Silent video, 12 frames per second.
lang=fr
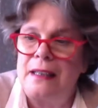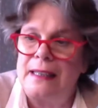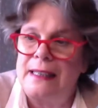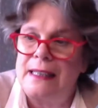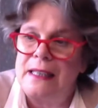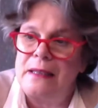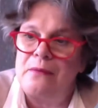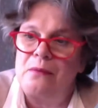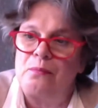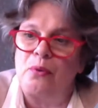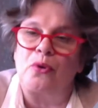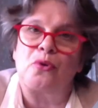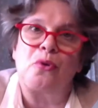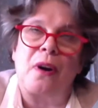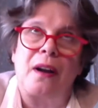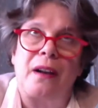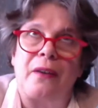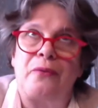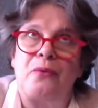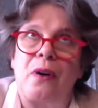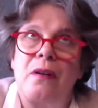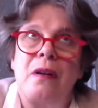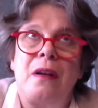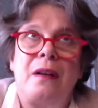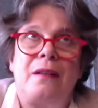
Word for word: et qui procure à la fois